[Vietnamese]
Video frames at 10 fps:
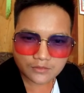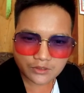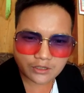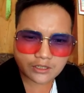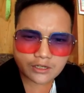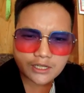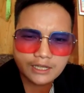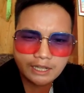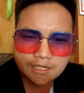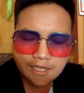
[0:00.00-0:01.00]
nhớ tiền này
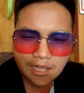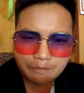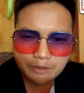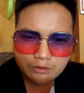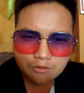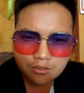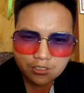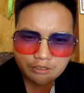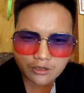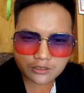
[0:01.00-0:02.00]
cái để áp tụi nó
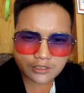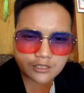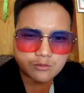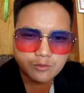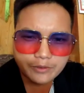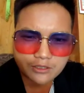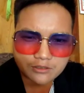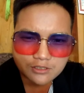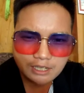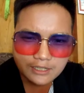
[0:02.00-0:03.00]
này nhỏ chỉ này muốn p
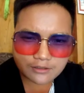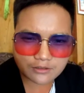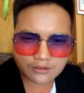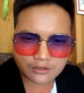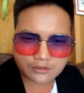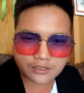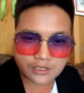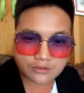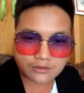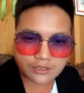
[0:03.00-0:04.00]
chọn xài cho
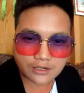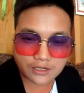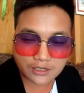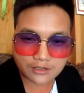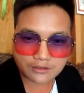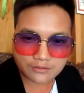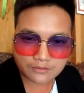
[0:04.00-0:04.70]
tiền dùng này đó nè